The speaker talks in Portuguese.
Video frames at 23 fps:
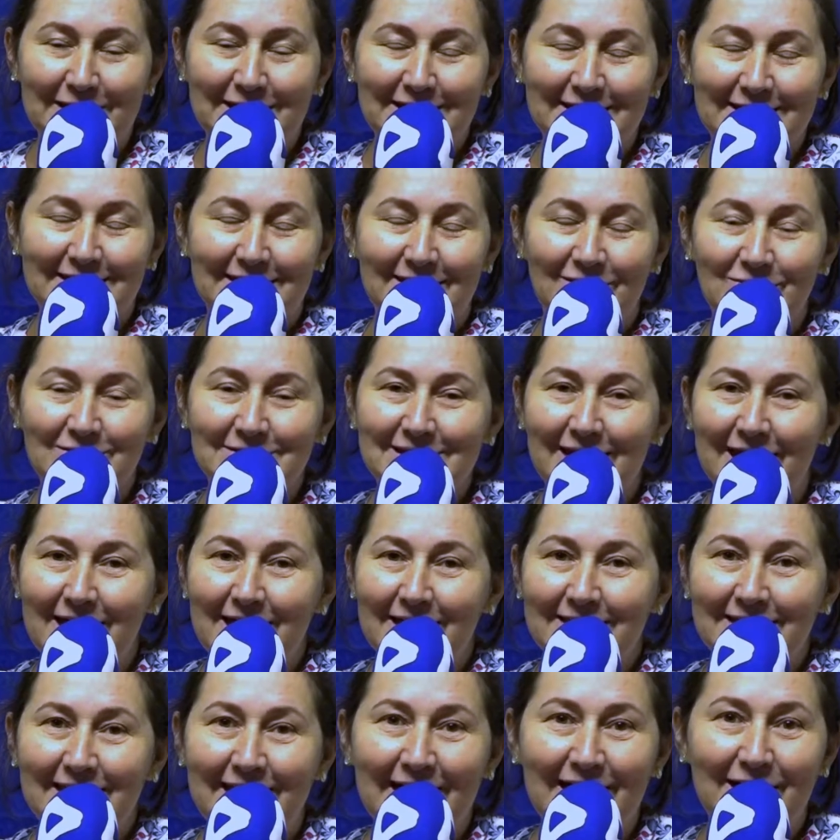que Deus
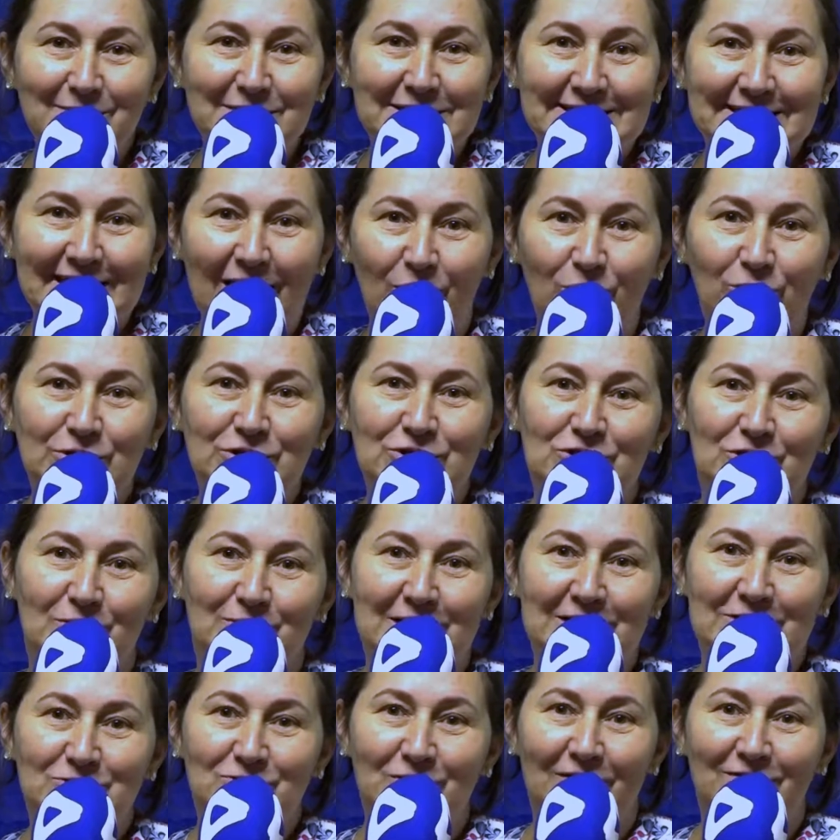derrame saúde
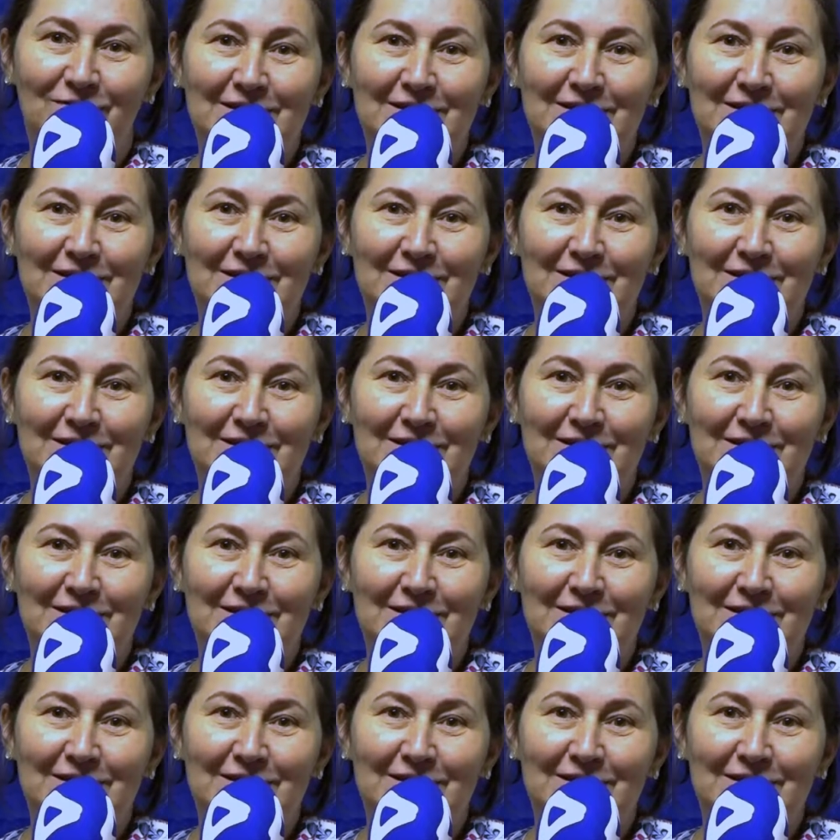sobre a sua